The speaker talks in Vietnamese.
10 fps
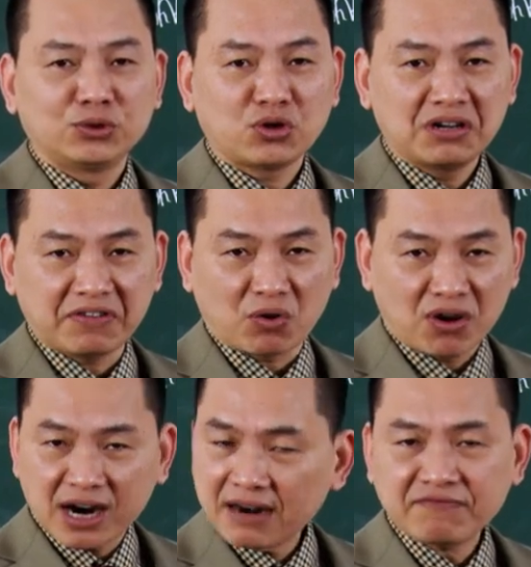cho nên phải có
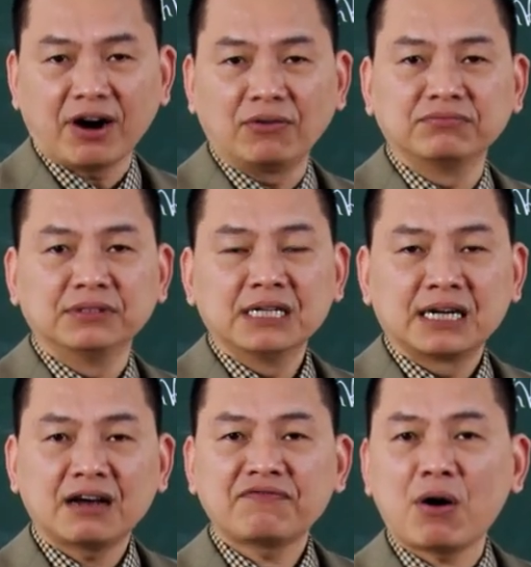khát vọng
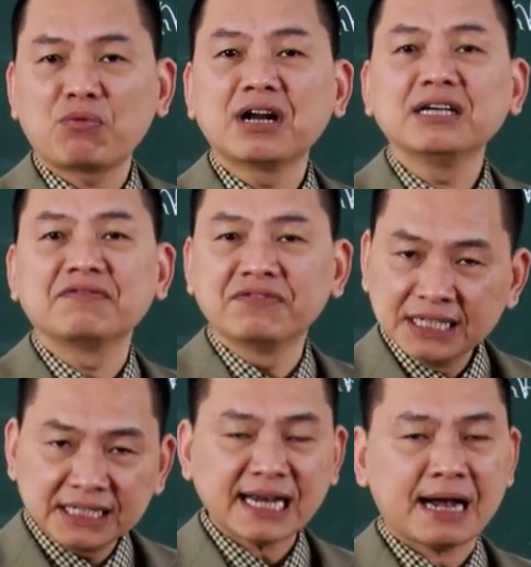khát vọng ở đây là
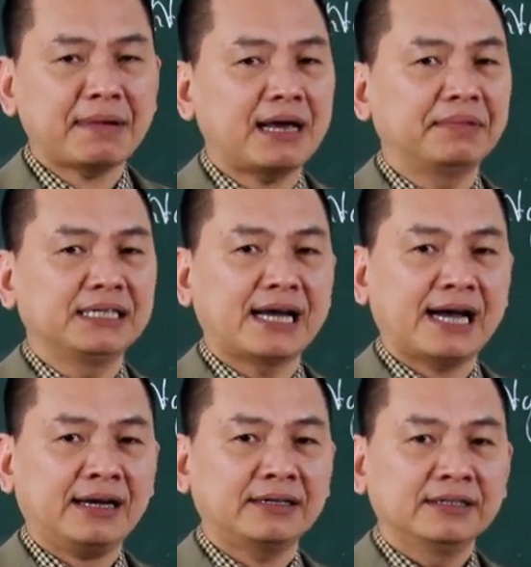vì cha mẹ mình
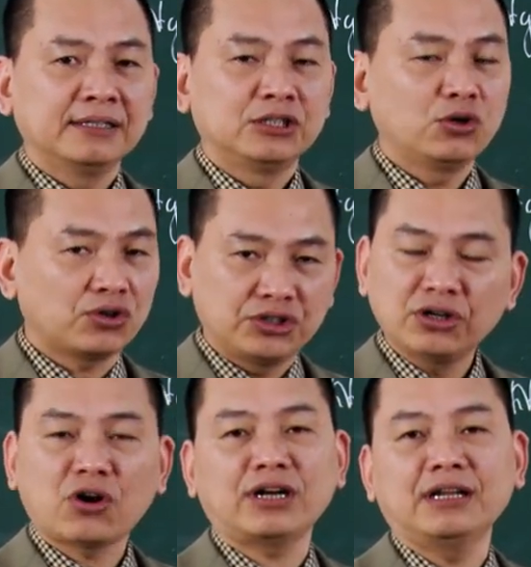đã chứ còn
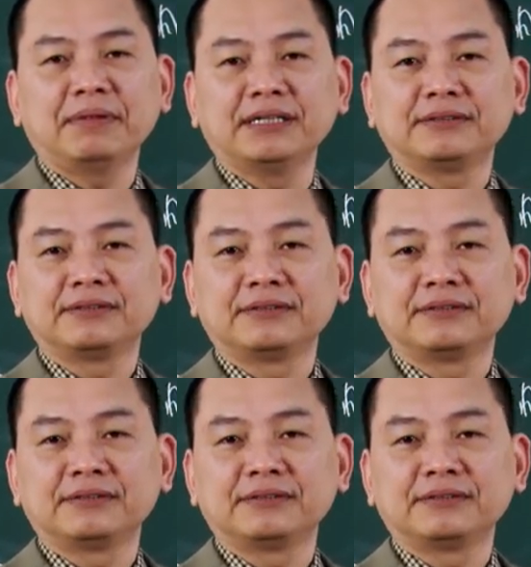chưa nói đến mình